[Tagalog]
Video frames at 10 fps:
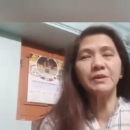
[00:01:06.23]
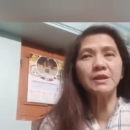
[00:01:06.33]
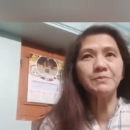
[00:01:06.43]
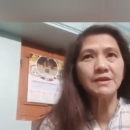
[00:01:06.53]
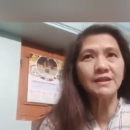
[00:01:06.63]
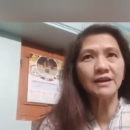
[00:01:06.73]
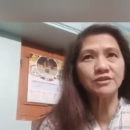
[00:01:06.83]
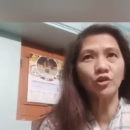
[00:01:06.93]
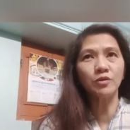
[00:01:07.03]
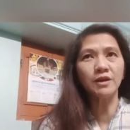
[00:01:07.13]

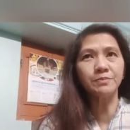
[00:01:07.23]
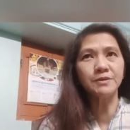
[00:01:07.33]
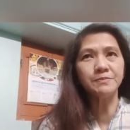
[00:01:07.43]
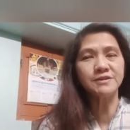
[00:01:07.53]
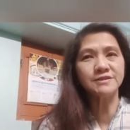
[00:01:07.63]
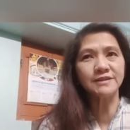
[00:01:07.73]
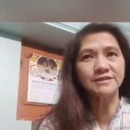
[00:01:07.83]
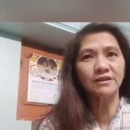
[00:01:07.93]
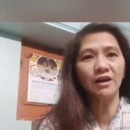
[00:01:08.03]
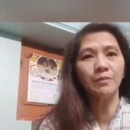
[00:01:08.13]
Pilipinas or
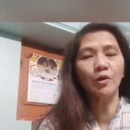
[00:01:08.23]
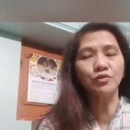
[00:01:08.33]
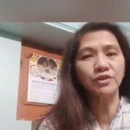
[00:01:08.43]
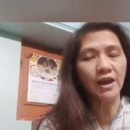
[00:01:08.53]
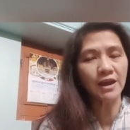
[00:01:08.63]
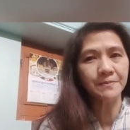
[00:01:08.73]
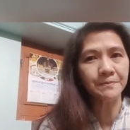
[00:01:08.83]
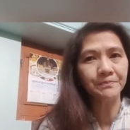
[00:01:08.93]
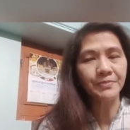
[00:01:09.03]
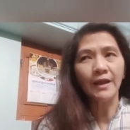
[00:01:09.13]
nagbi-business ng about
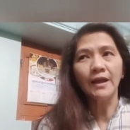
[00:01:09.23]
game